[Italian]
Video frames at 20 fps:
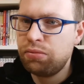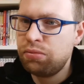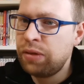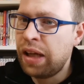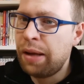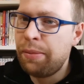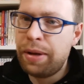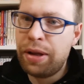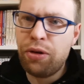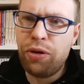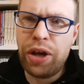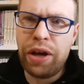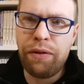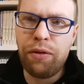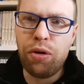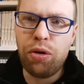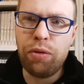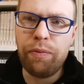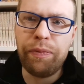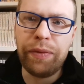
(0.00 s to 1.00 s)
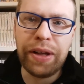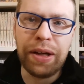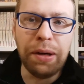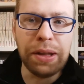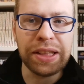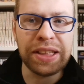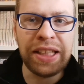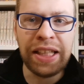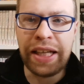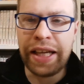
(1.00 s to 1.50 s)
nel Medioevo
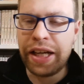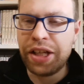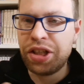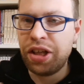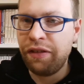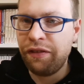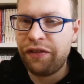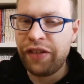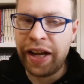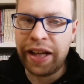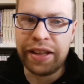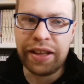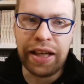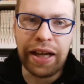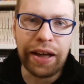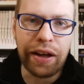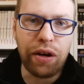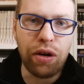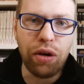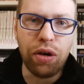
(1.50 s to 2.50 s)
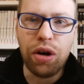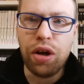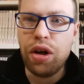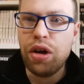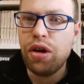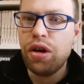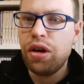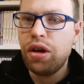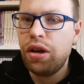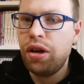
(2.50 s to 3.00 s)
si cresce in fretta, ecco,
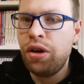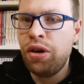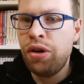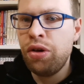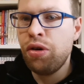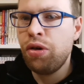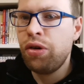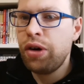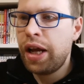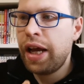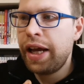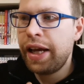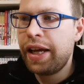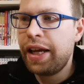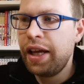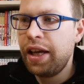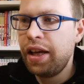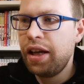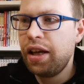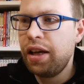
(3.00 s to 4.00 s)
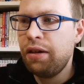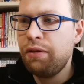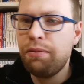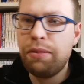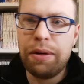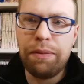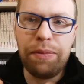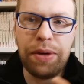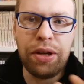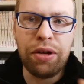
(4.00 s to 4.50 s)
non è che un
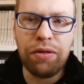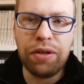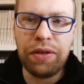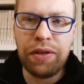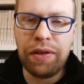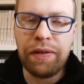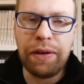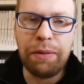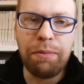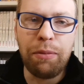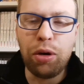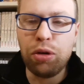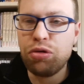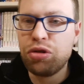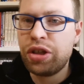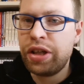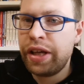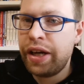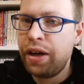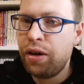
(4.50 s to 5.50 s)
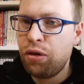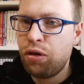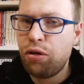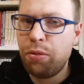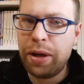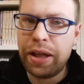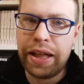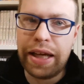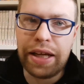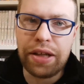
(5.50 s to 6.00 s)
bambino viveva in modo sereno
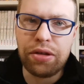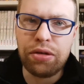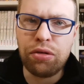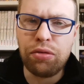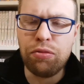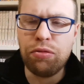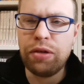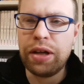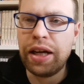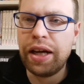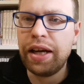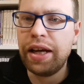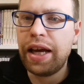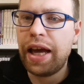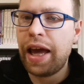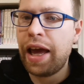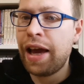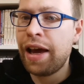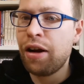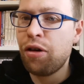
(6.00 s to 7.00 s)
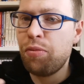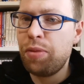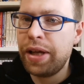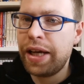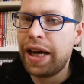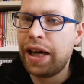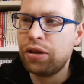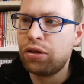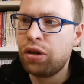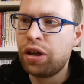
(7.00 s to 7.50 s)
come adesso, comunque è
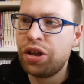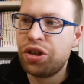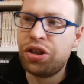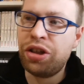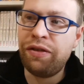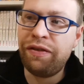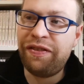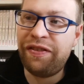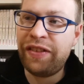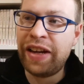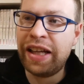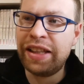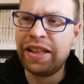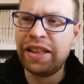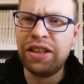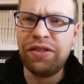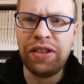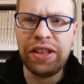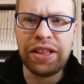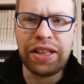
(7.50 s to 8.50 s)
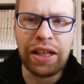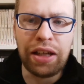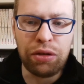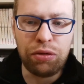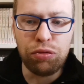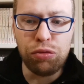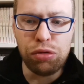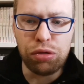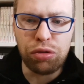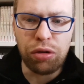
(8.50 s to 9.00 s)
obbligato a crescere in fretta e diventare
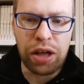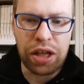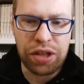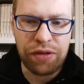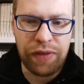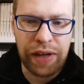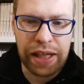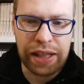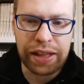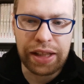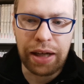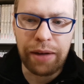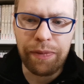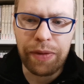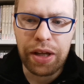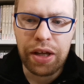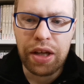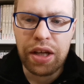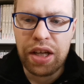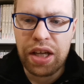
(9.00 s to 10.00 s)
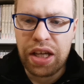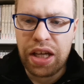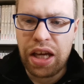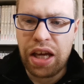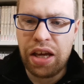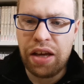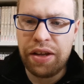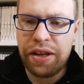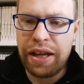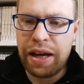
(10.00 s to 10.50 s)
adulto alla svelta
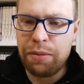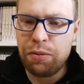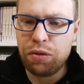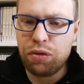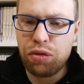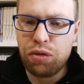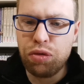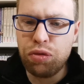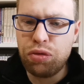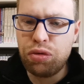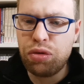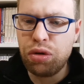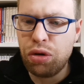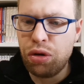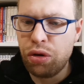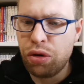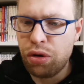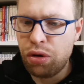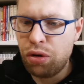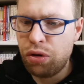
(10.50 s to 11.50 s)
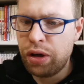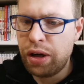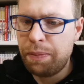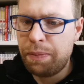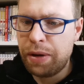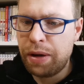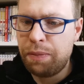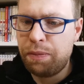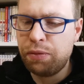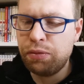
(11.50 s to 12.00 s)
e diamo tutto l'orrore
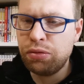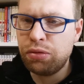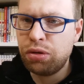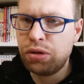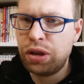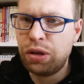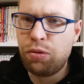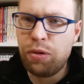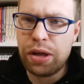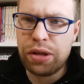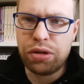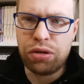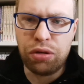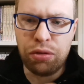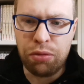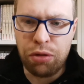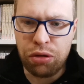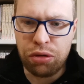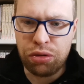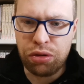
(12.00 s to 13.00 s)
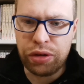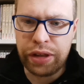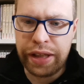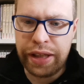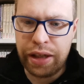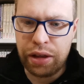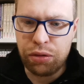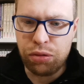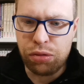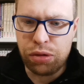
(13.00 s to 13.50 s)
per appunto di questo mondo
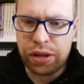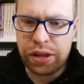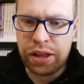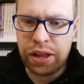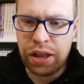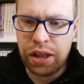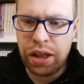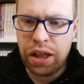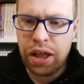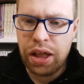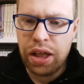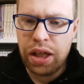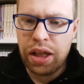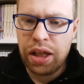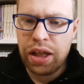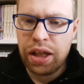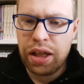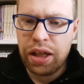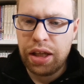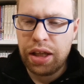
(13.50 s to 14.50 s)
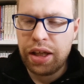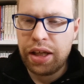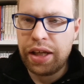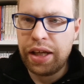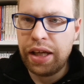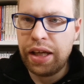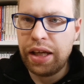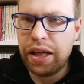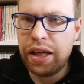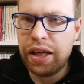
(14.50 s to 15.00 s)
degli adulti
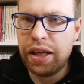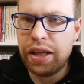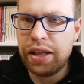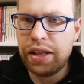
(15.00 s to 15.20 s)
che